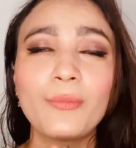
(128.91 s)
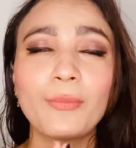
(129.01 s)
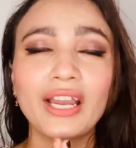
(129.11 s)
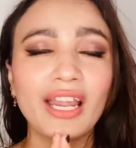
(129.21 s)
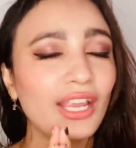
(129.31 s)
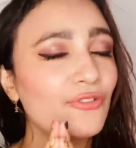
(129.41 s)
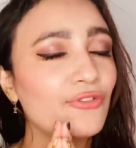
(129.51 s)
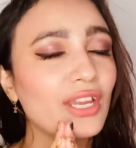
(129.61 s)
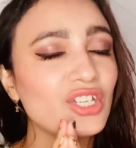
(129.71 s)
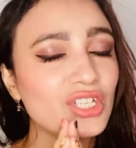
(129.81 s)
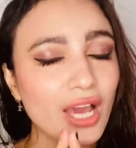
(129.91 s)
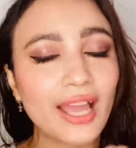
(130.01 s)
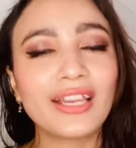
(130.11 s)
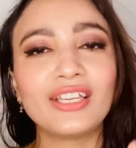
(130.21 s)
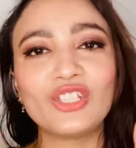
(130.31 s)
माई लाइफ
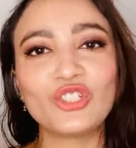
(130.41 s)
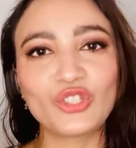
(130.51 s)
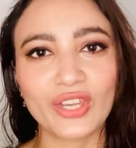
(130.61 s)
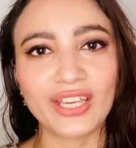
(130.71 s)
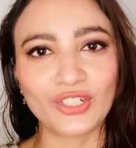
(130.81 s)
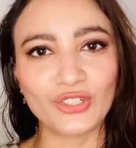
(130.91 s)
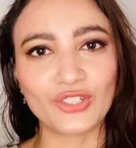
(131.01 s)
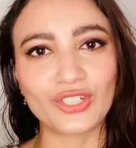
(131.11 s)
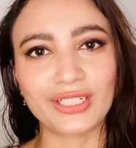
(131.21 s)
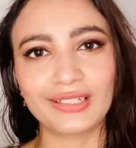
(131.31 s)
इंटायरली चेंज्ड